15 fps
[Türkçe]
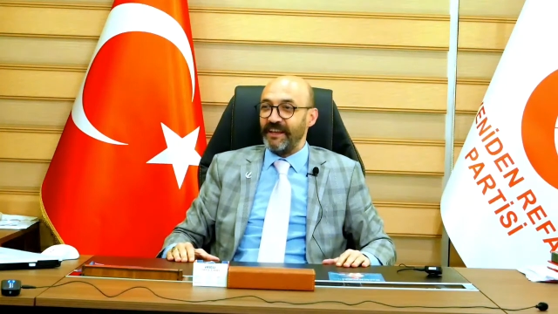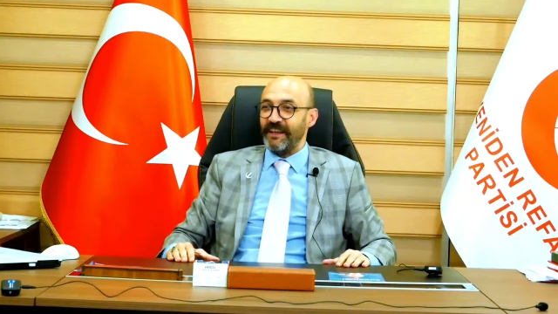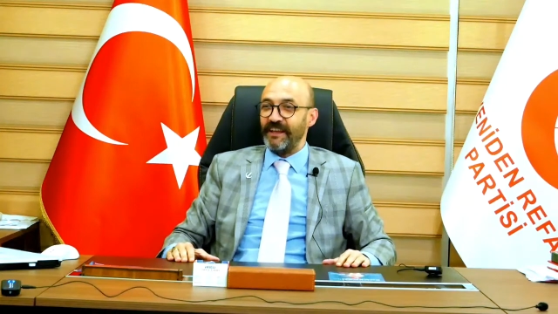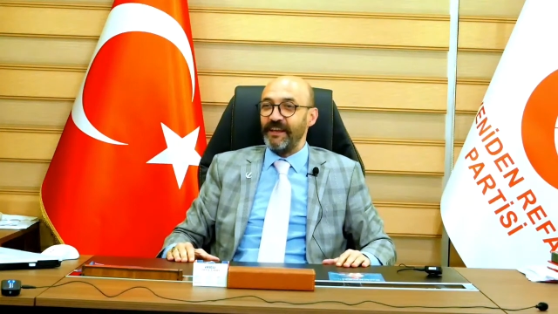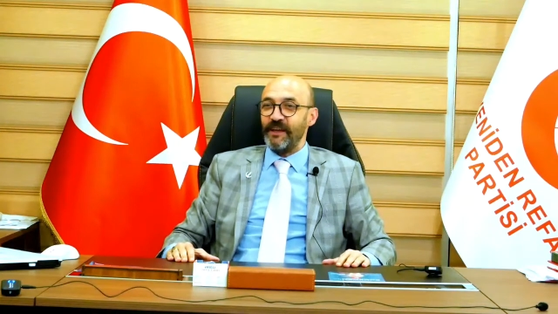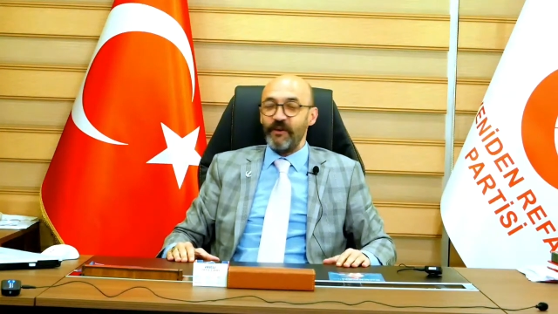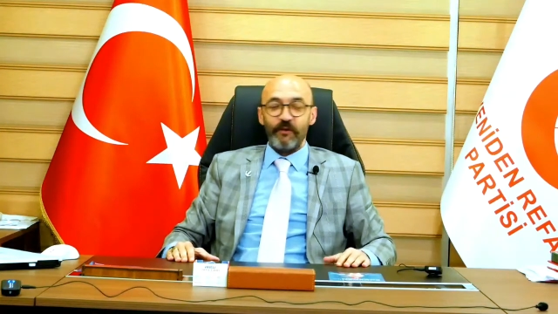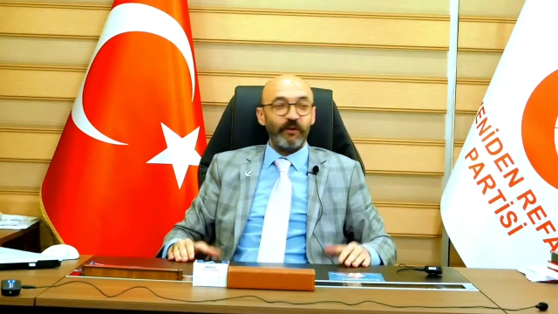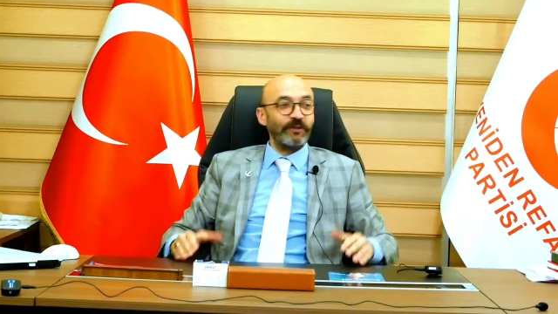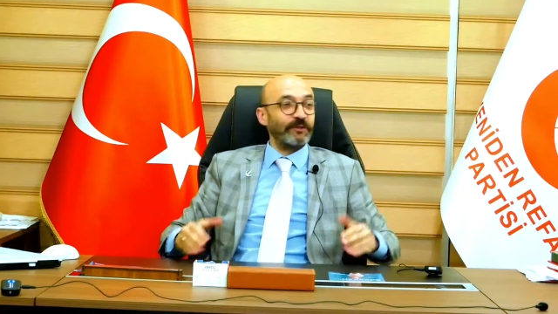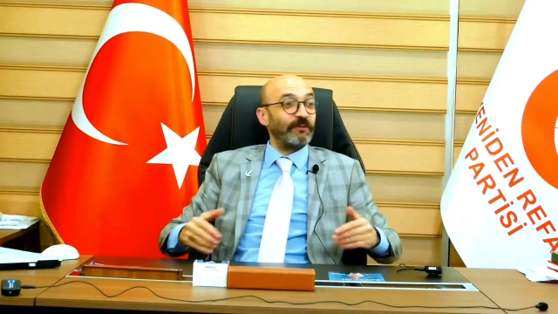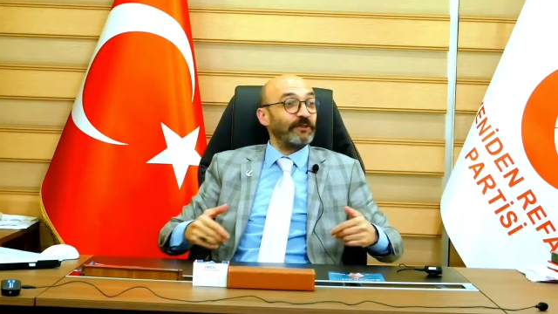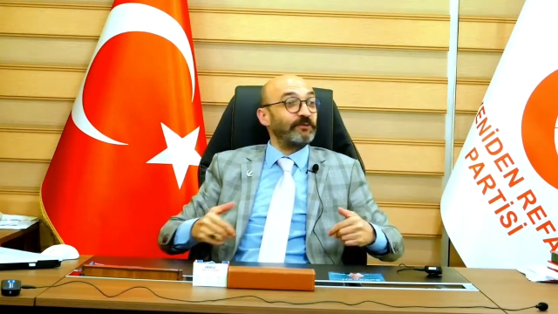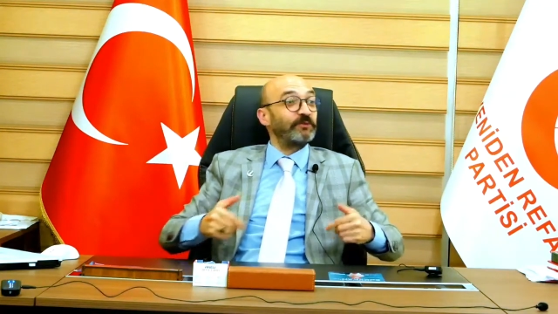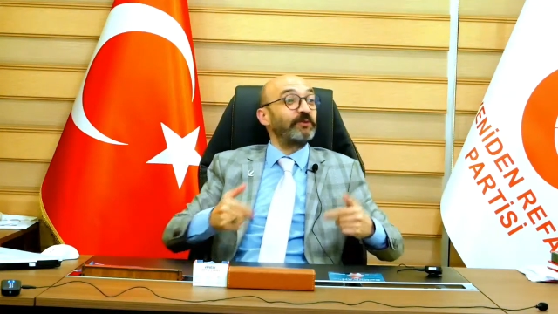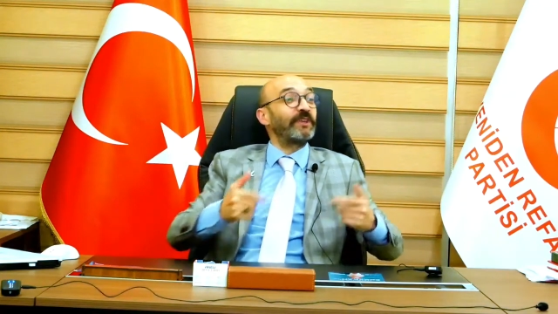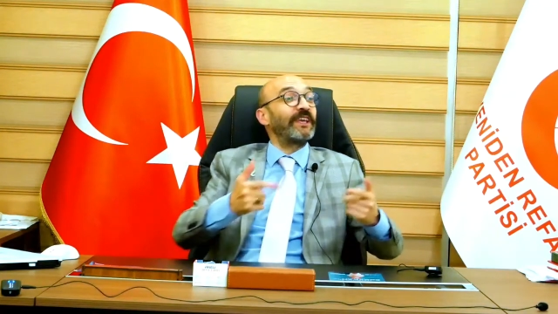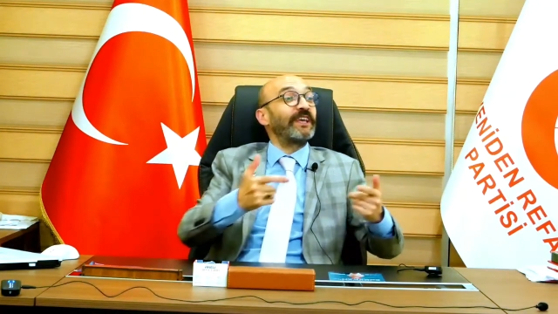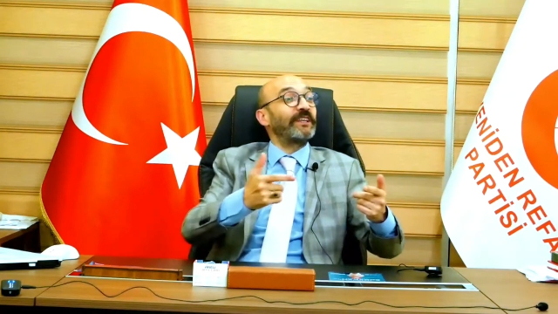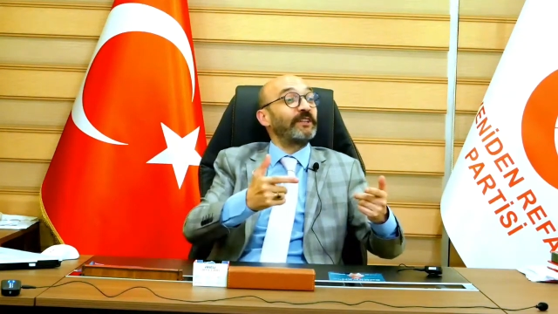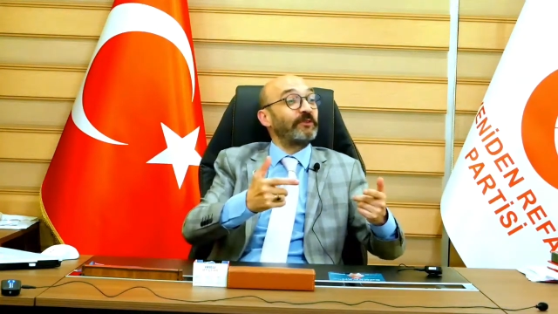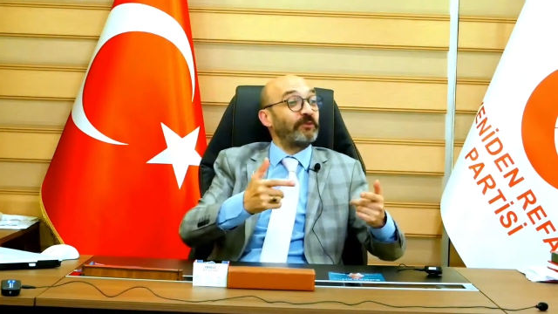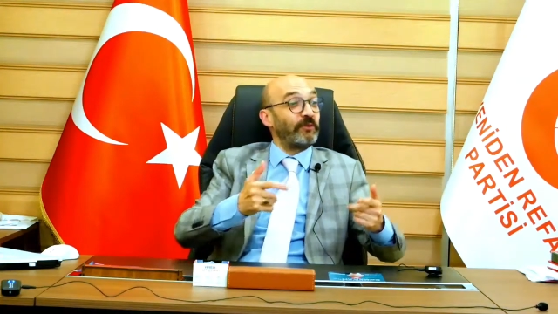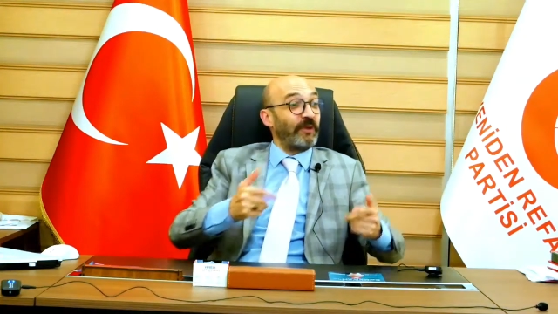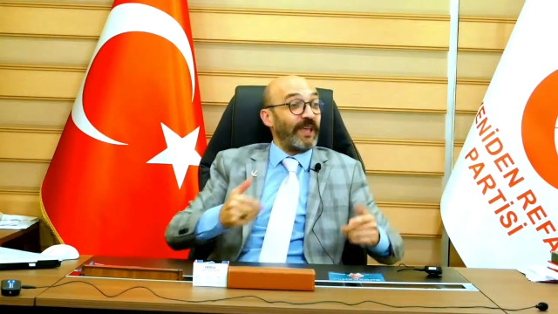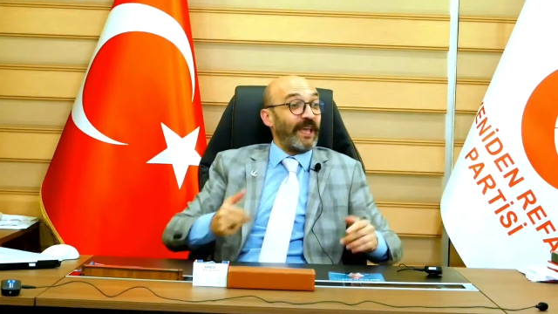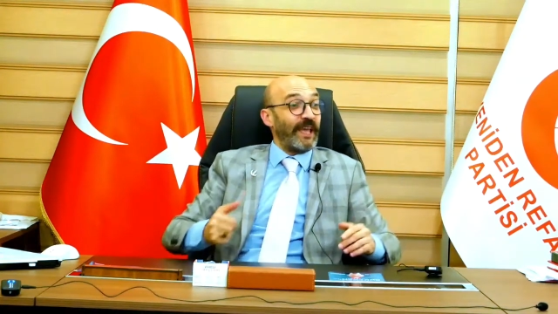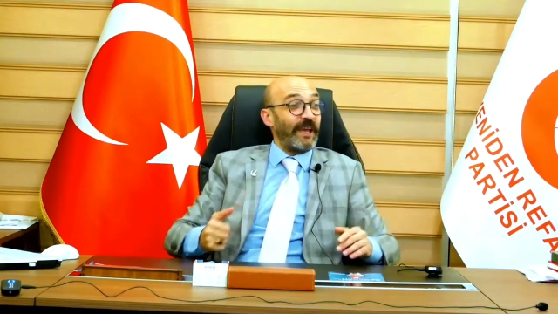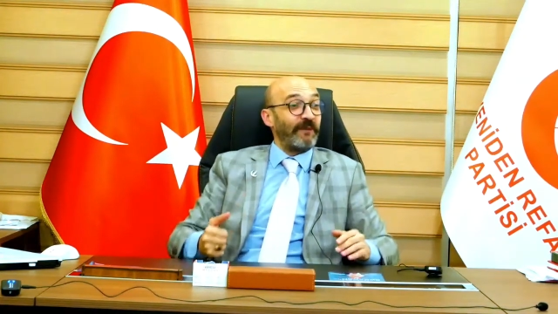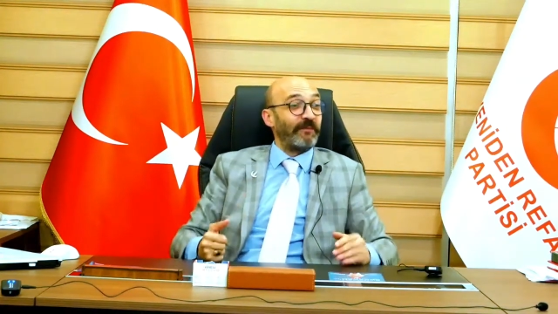E o zaman Türkiye'yi de
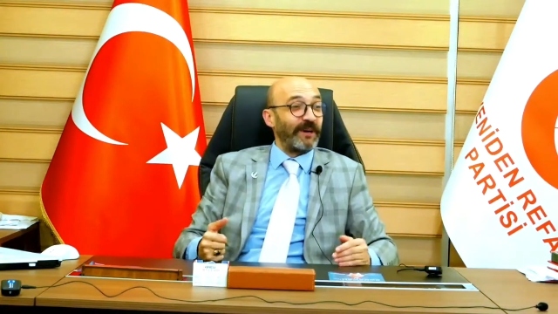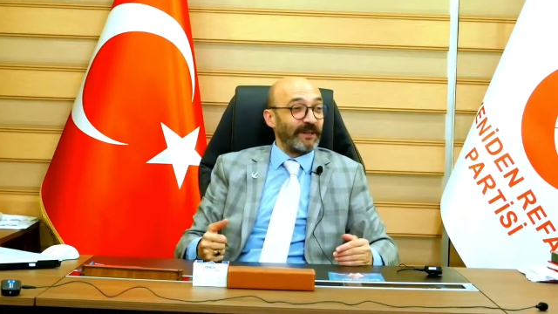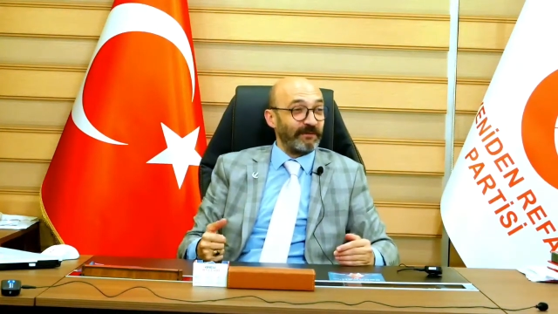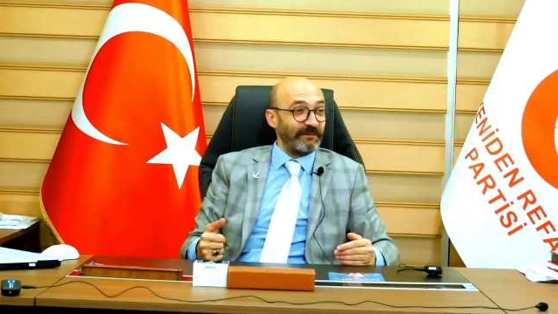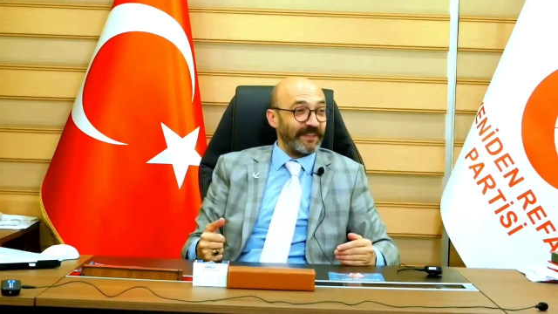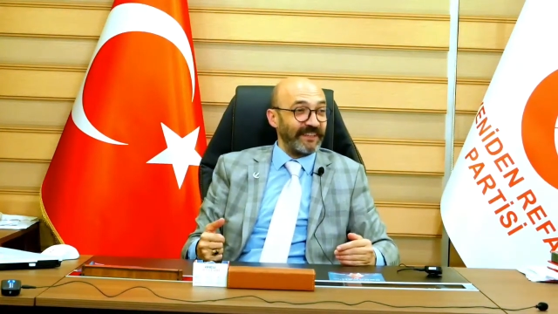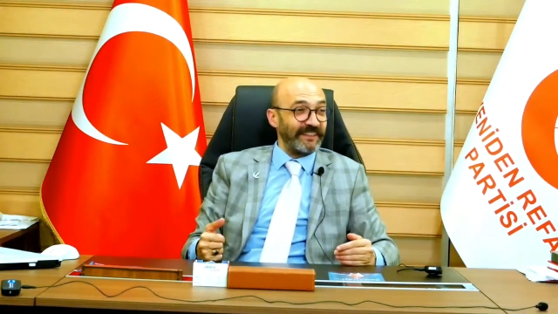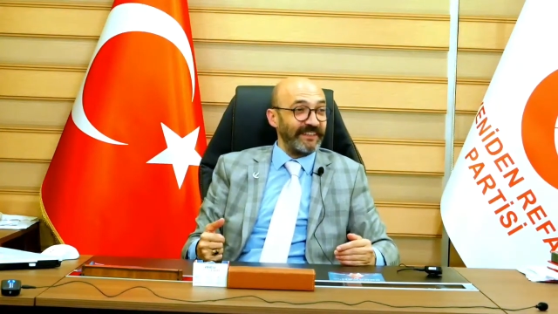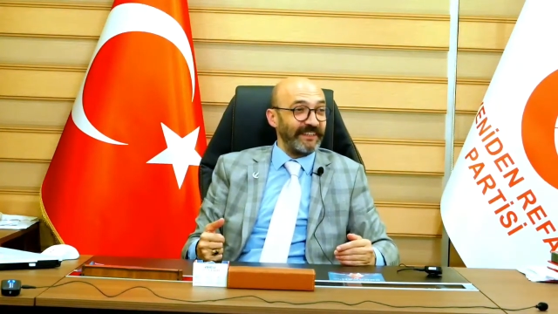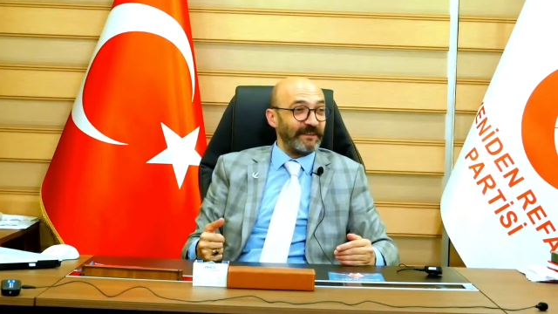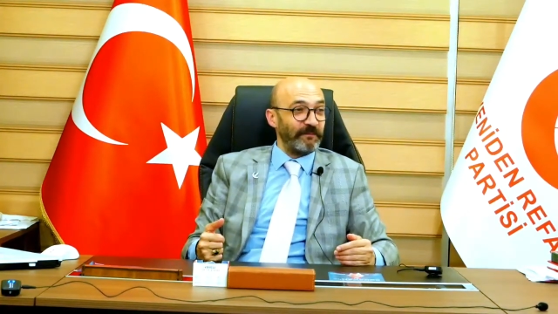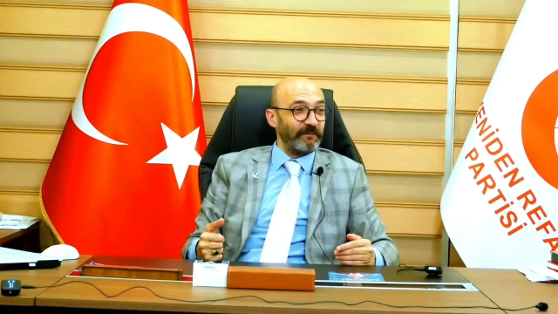Türkiye yaparım dedi.